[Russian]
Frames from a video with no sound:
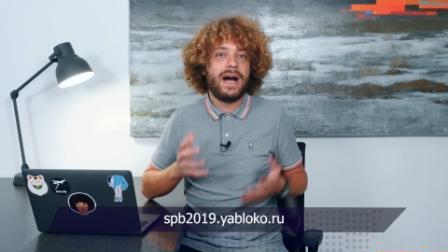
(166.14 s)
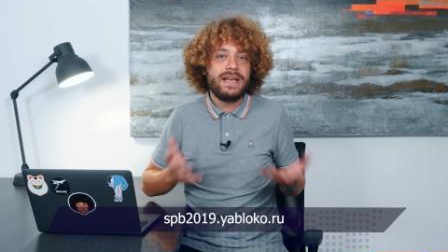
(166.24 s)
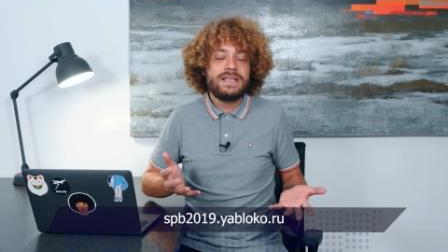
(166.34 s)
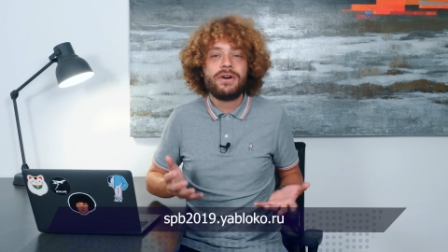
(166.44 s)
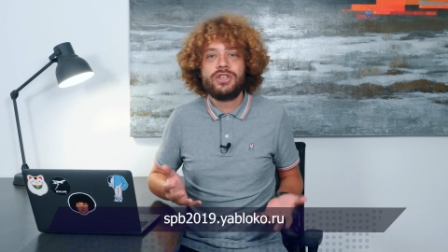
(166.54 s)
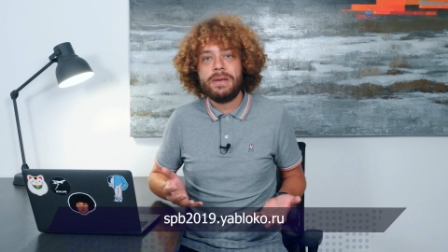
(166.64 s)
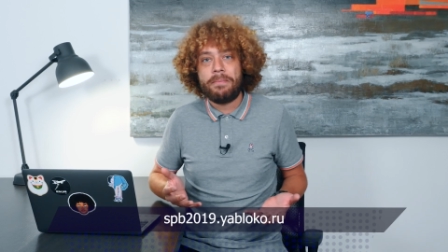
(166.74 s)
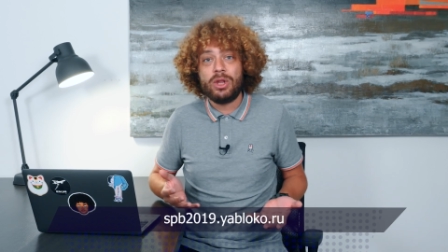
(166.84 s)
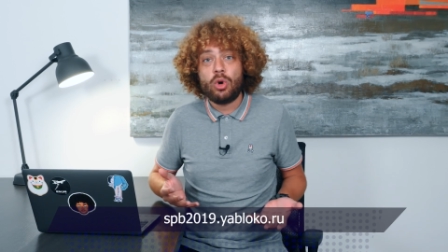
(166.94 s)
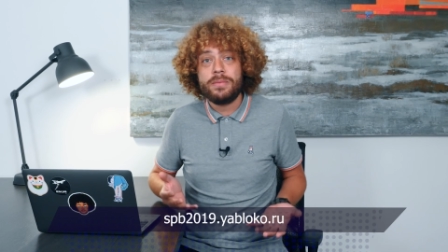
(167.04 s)
А если вы хотите
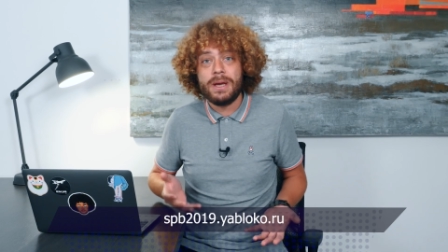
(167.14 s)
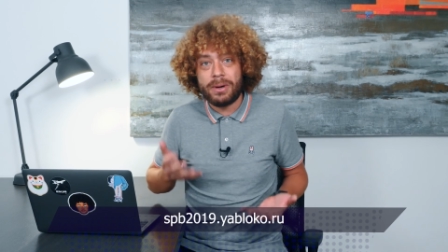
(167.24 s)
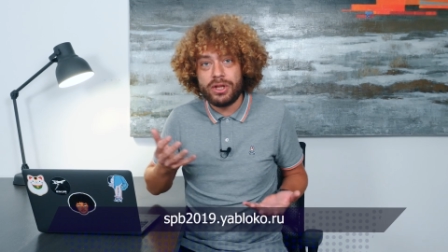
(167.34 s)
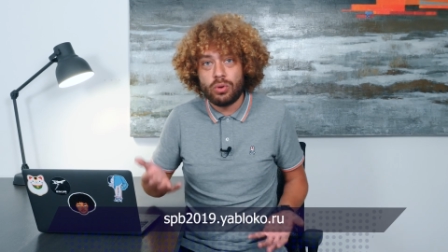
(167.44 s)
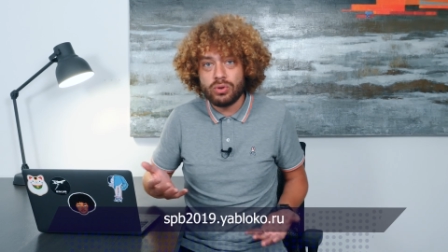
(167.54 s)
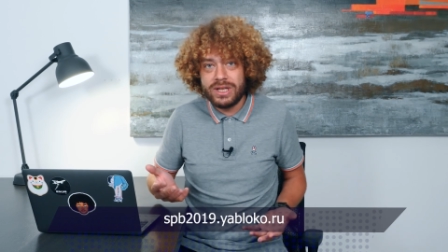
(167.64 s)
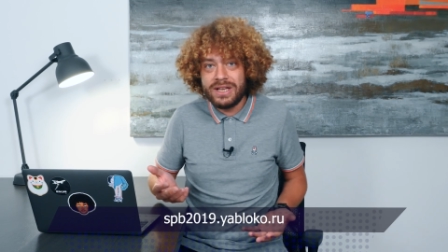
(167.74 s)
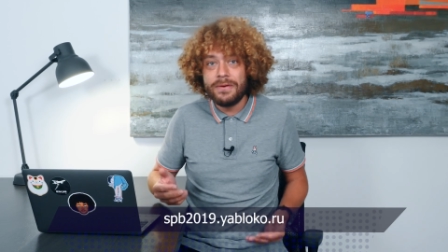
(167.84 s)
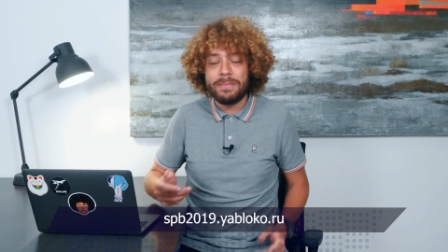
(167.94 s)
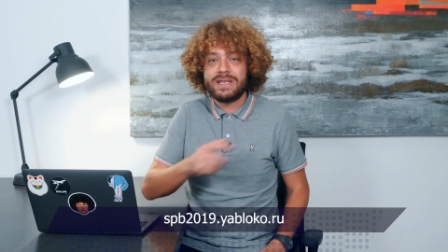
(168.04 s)
подробнее про них
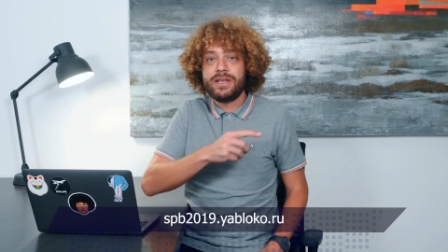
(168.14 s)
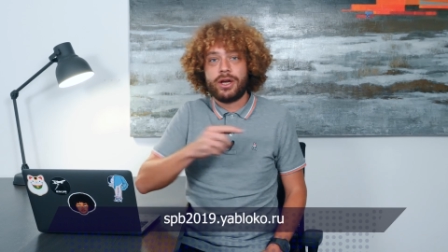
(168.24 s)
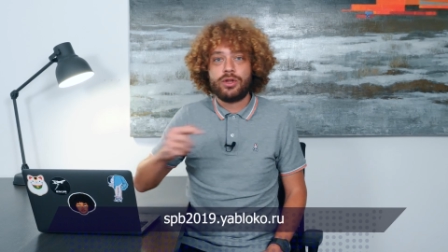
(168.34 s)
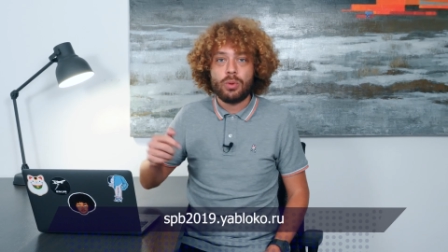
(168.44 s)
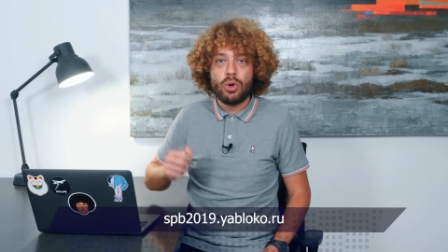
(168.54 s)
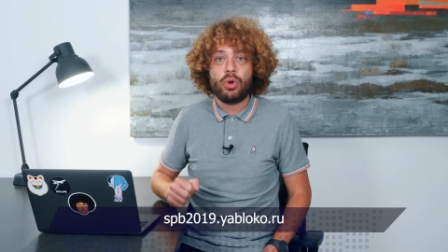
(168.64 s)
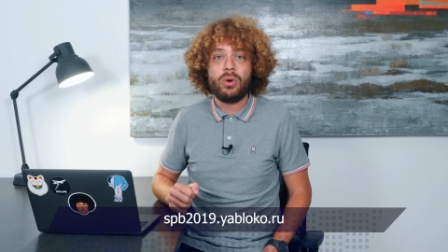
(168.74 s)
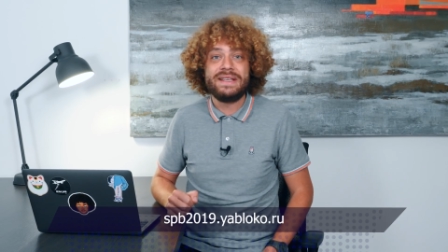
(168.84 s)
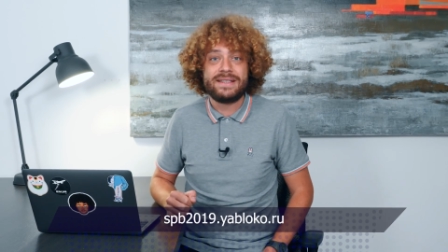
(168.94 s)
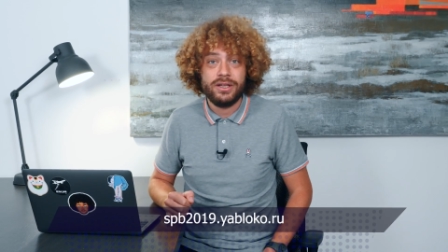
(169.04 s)
узнать, в описании к этому
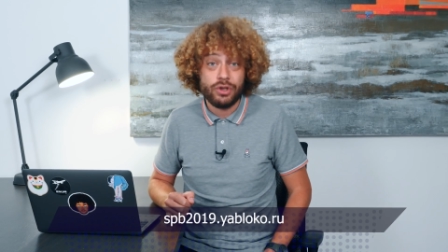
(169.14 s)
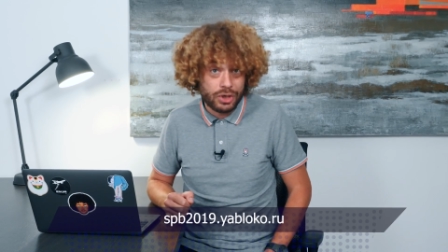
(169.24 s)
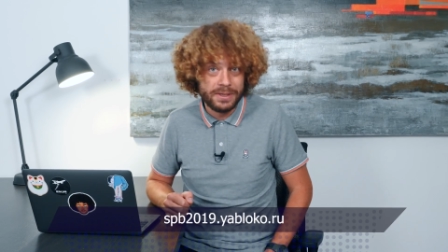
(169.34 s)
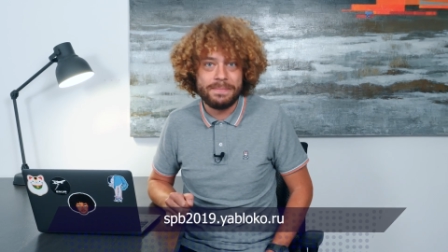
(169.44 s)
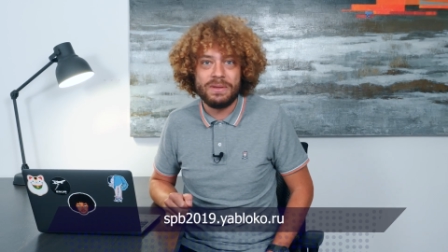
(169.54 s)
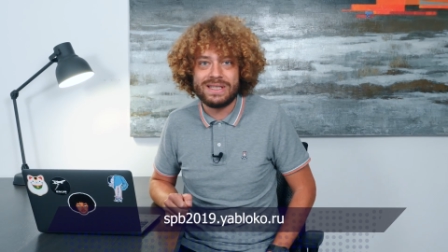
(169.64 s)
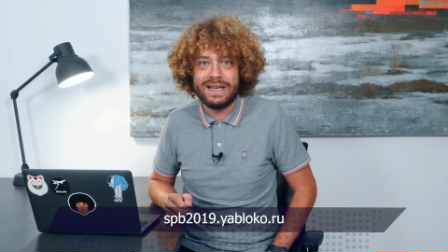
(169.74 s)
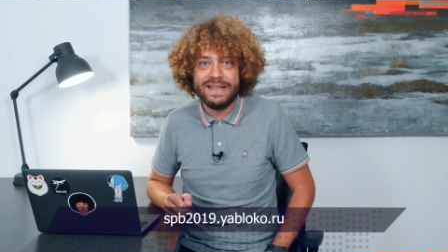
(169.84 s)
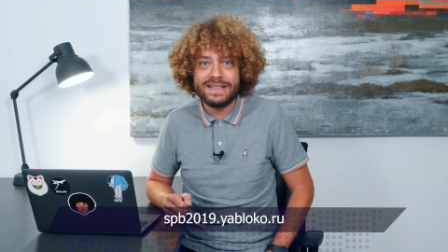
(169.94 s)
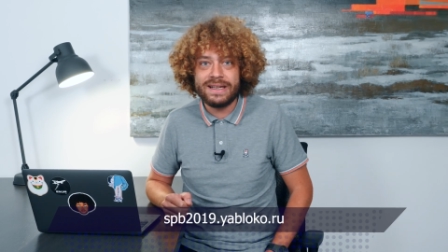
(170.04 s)
ролику есть ссылочка на
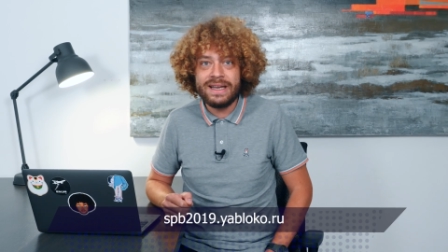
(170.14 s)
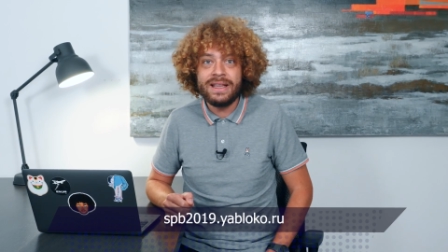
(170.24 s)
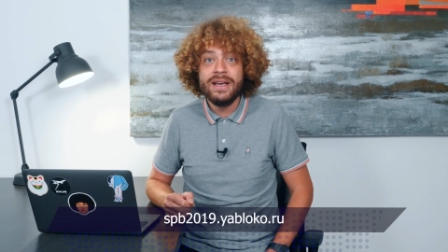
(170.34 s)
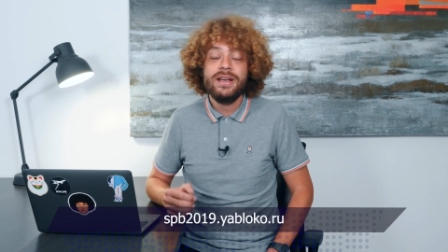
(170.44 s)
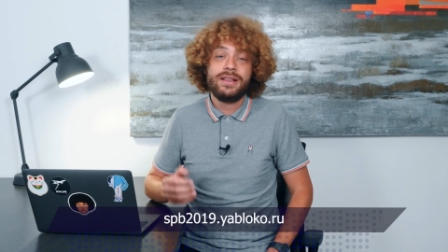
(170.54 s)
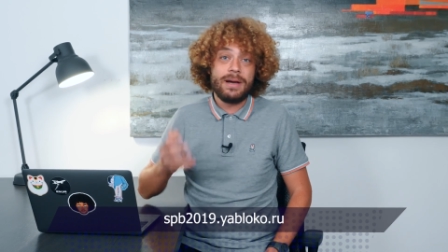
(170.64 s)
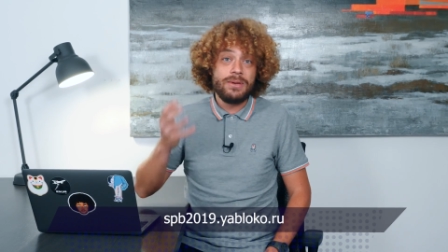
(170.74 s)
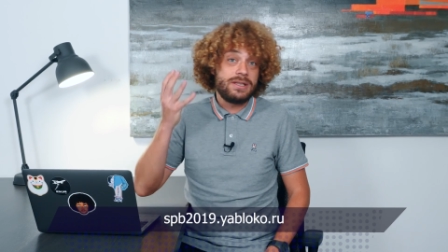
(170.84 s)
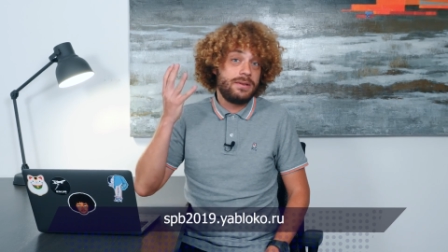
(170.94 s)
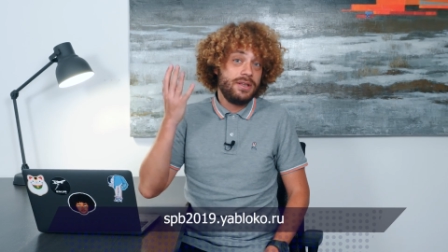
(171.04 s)
специальный сайт,
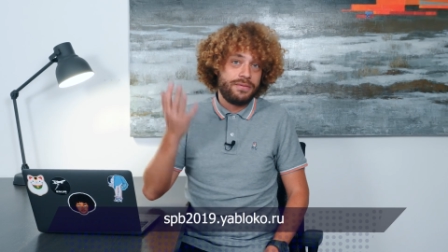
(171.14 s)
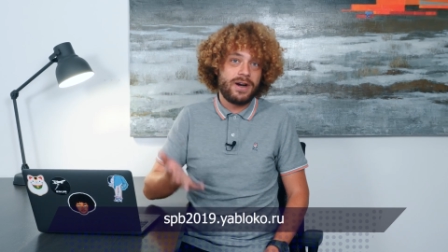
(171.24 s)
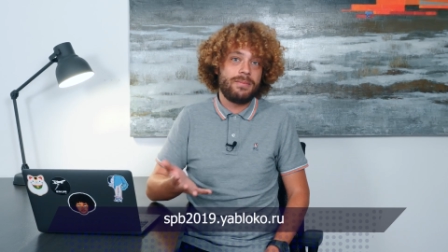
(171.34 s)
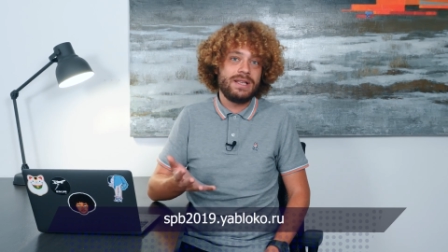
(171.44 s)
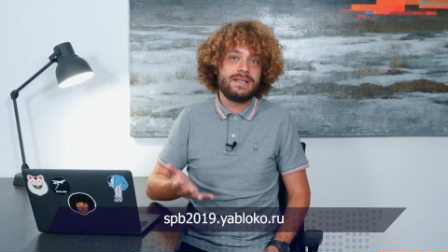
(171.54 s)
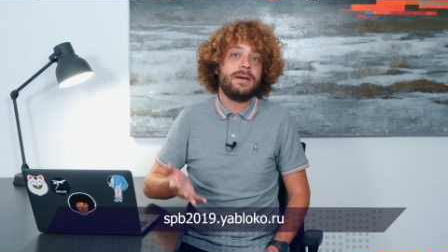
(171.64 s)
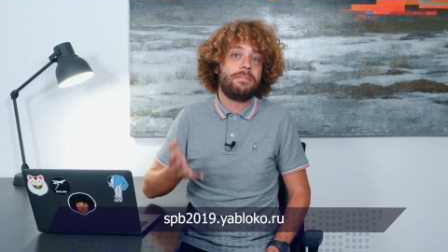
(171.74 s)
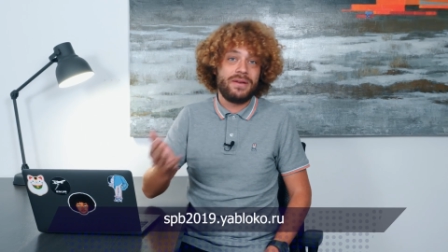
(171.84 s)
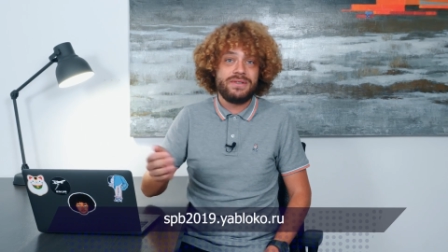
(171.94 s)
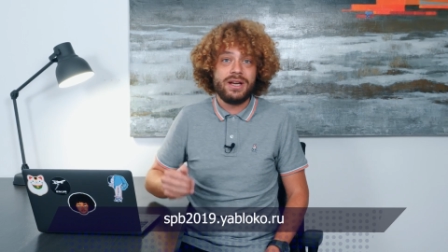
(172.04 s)
там есть информация
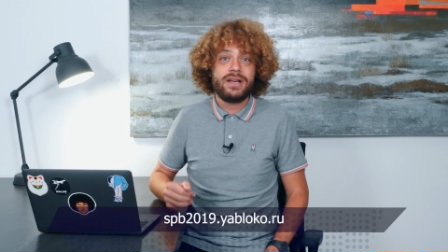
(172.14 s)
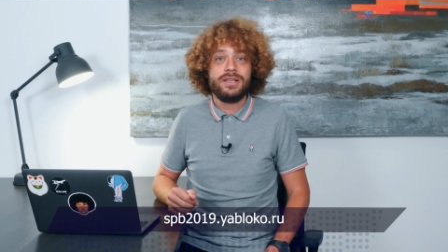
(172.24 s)
про всех